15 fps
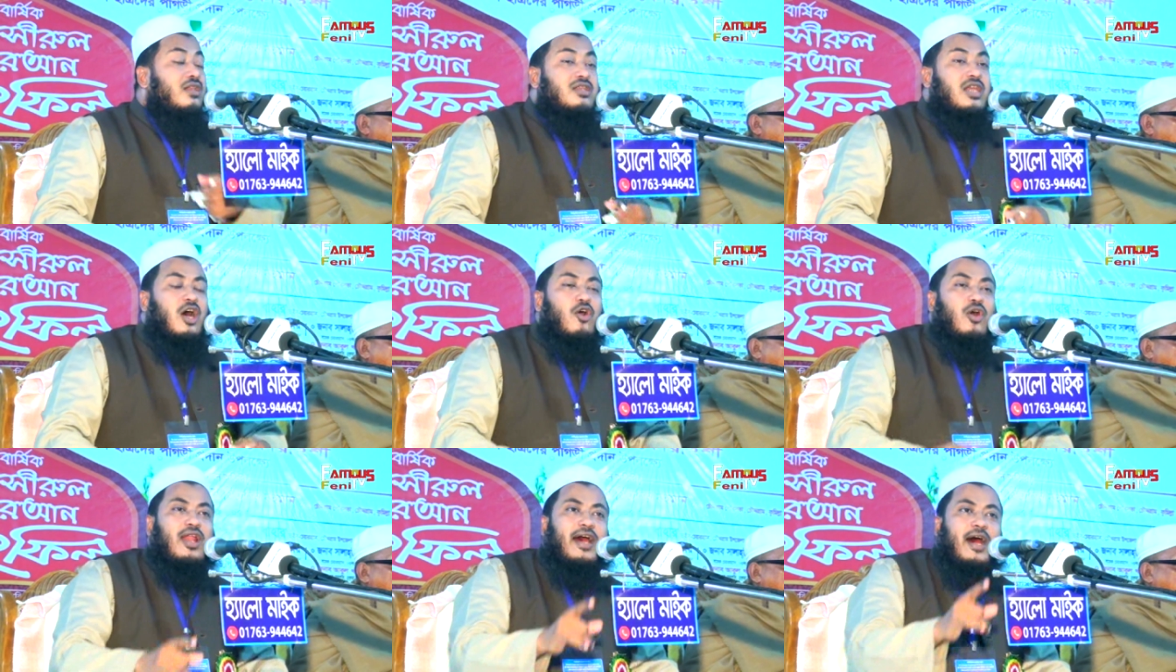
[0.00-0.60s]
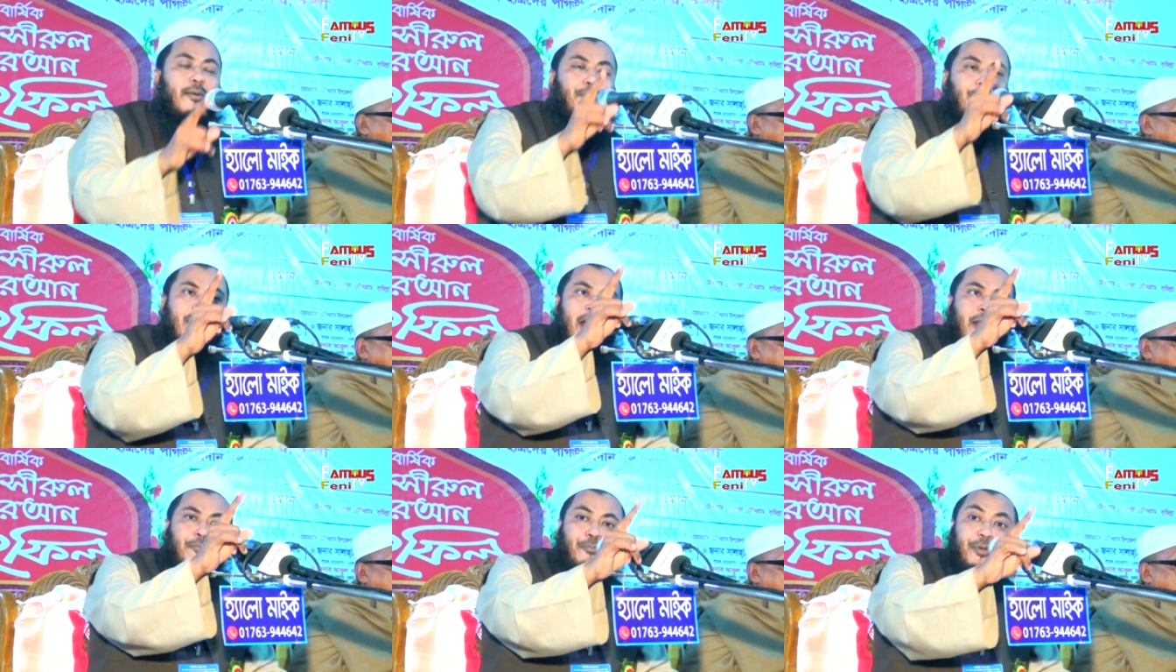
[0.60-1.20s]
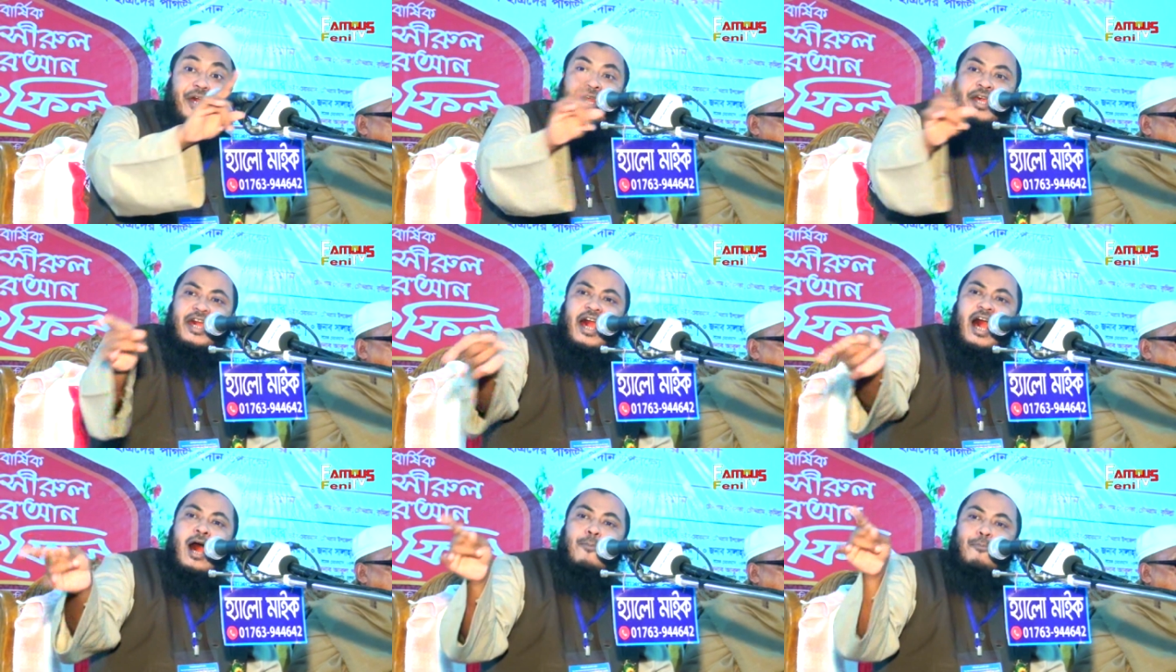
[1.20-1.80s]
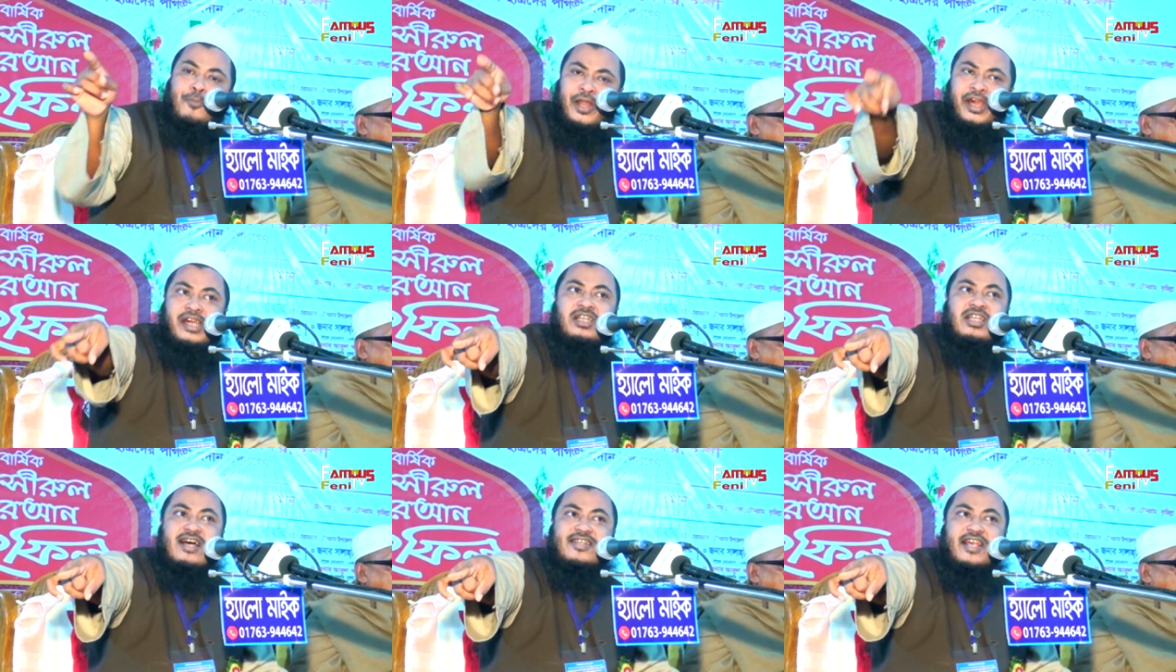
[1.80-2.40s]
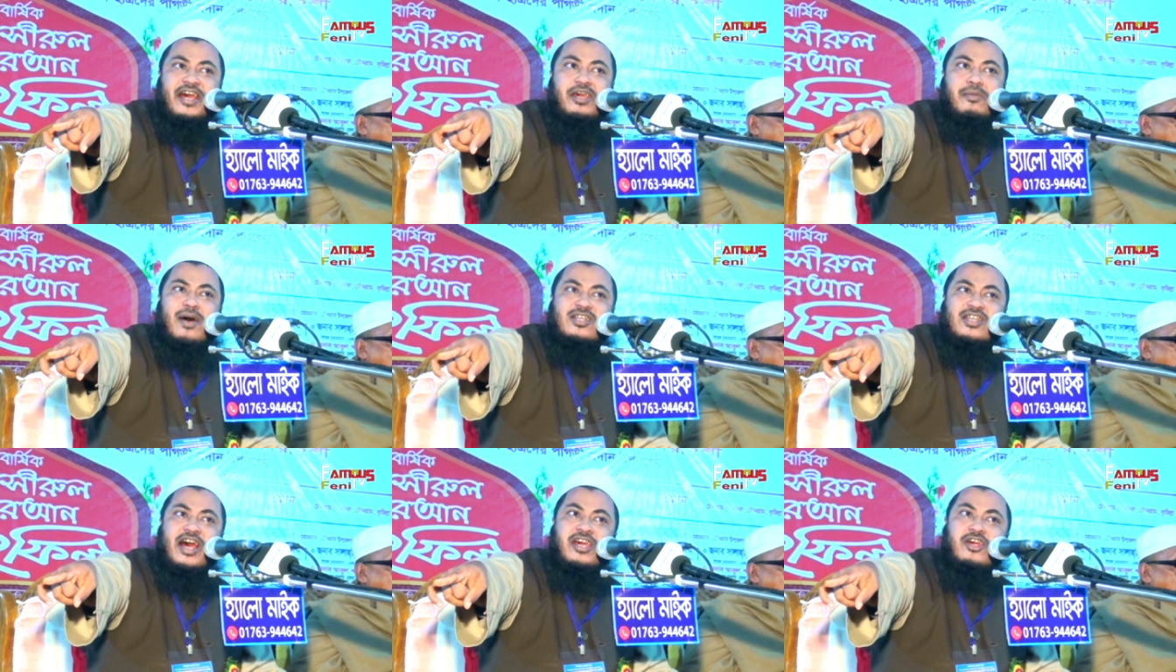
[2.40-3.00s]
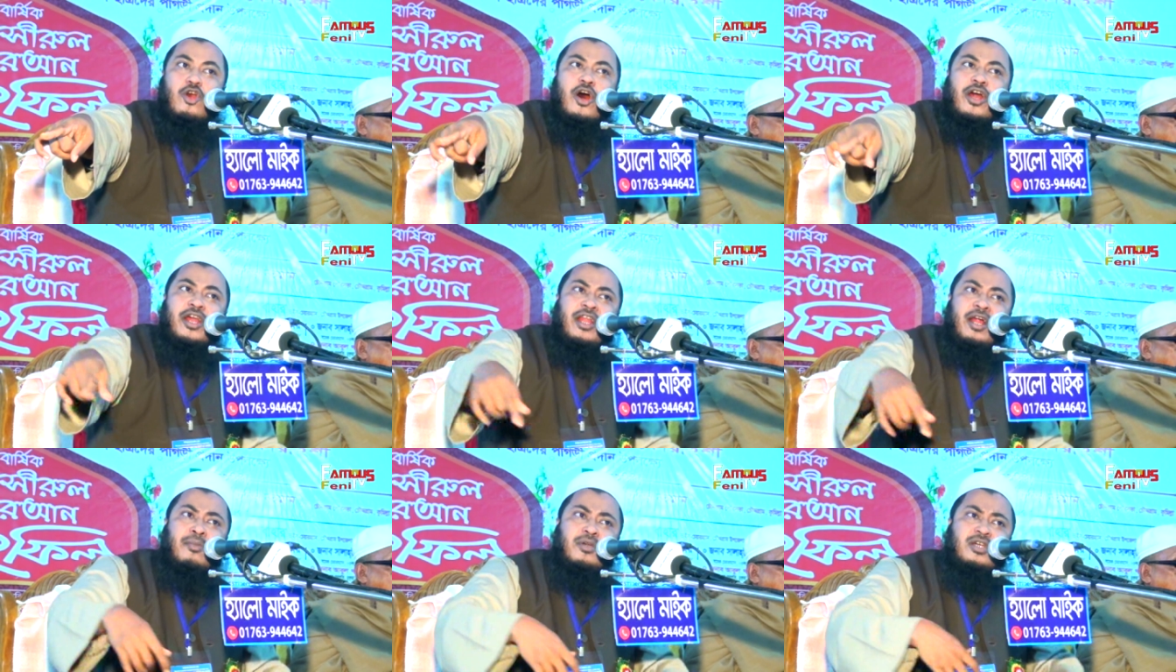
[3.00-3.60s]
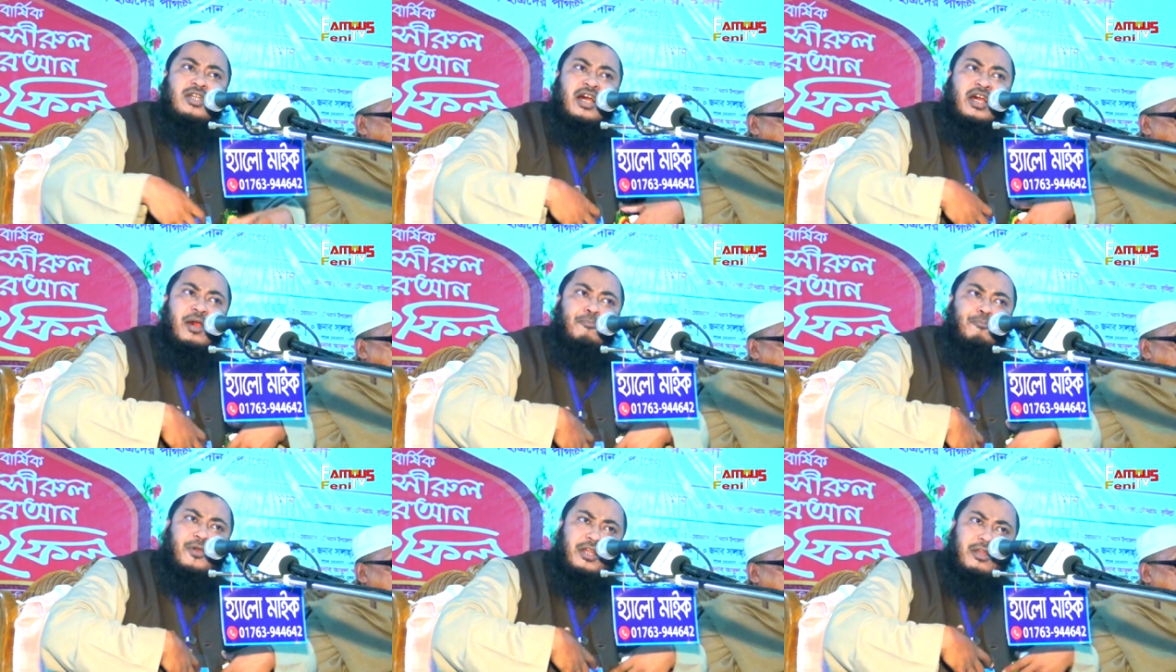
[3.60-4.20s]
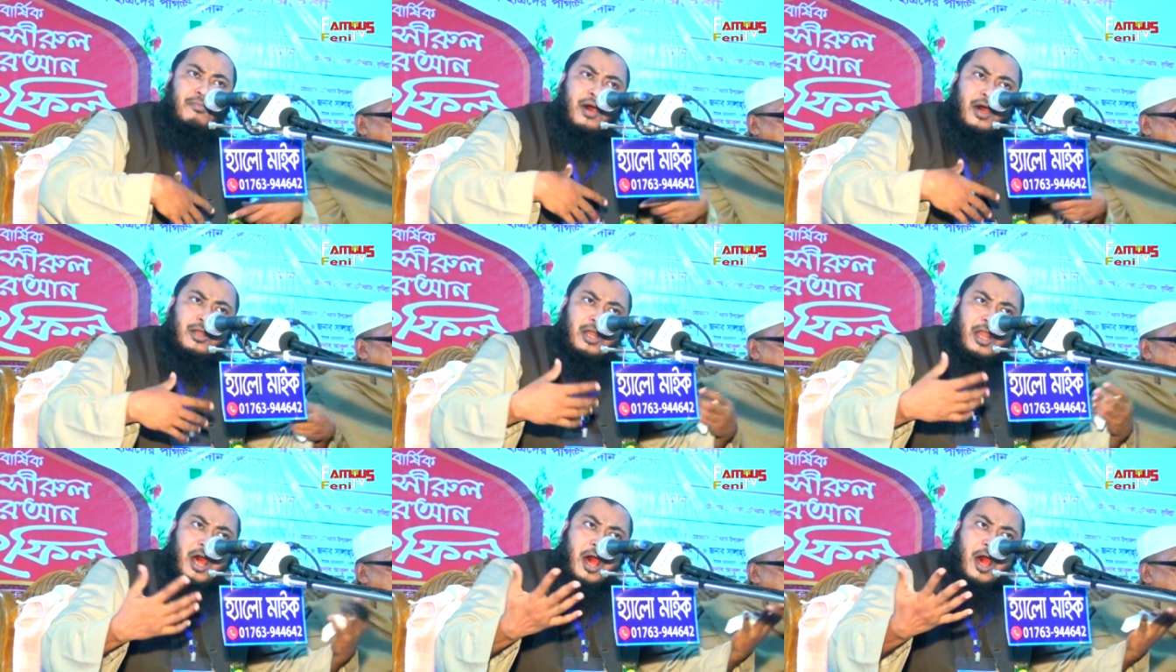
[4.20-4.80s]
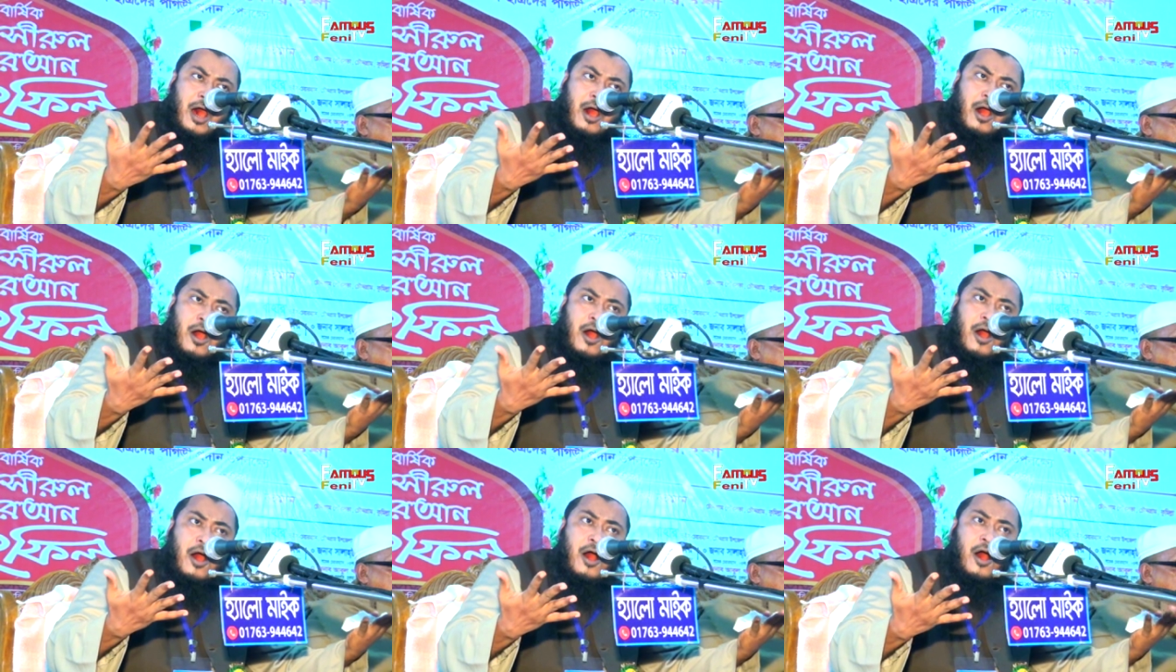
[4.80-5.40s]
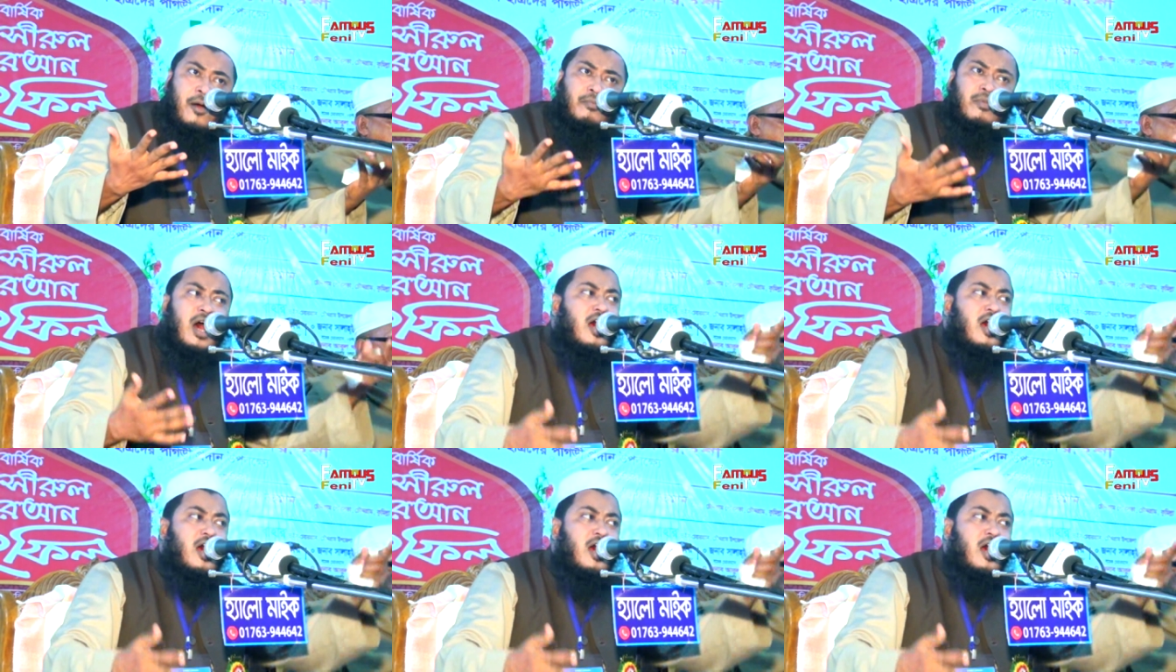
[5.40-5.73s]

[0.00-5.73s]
তাহলে আপনার পীরকে আপনিই যাচাই বাছাই করেন আমি যাকে পীর মানলাম